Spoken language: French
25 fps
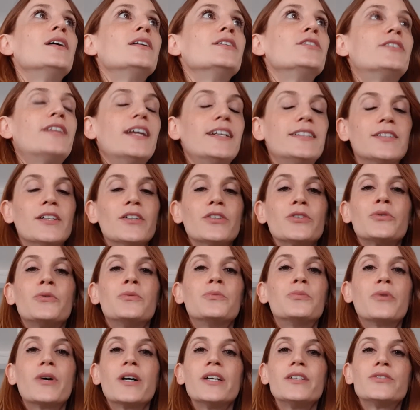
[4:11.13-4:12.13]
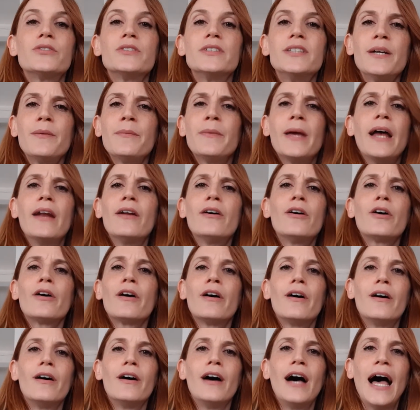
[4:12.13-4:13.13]
De telle sorte qu'on pourrait se dire, mais alors,
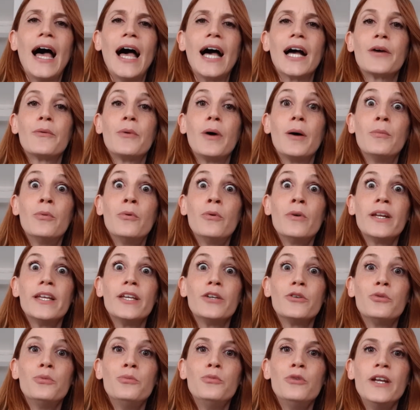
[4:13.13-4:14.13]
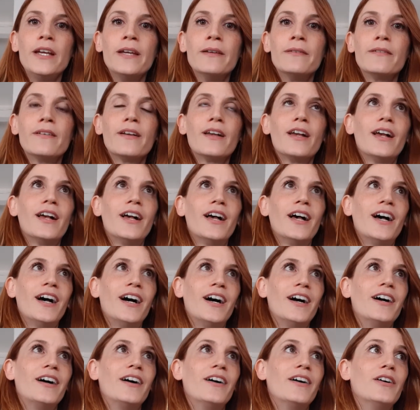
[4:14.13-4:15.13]
à quoi bon les cumuler
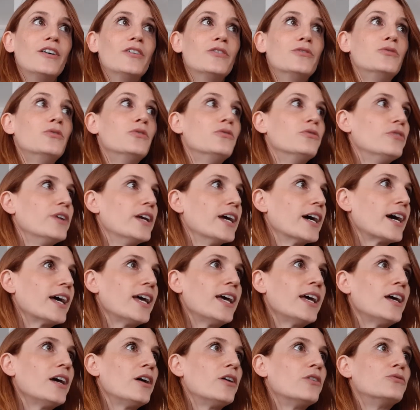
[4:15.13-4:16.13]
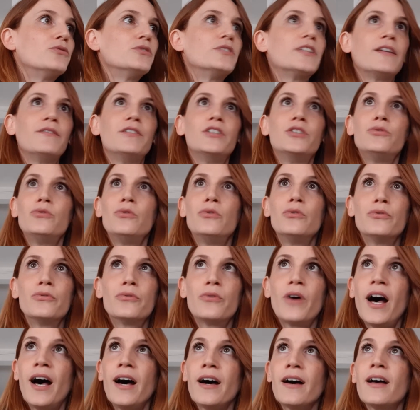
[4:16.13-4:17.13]
euh, vous le verrez, euh, vous avez dû le
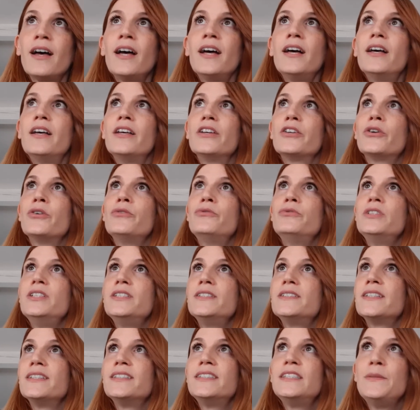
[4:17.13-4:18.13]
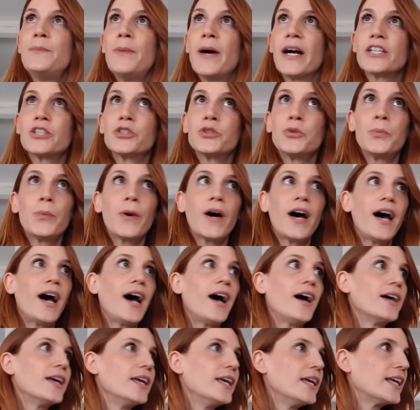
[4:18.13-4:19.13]
voir, que vous lisiez Deepak
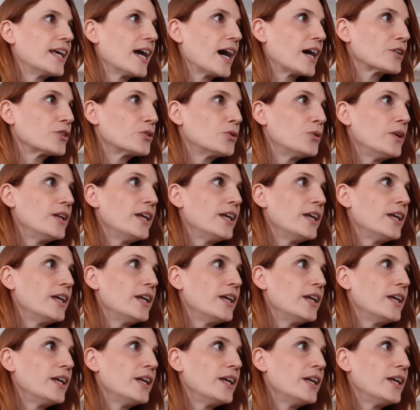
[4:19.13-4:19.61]
Chopra, Eckhart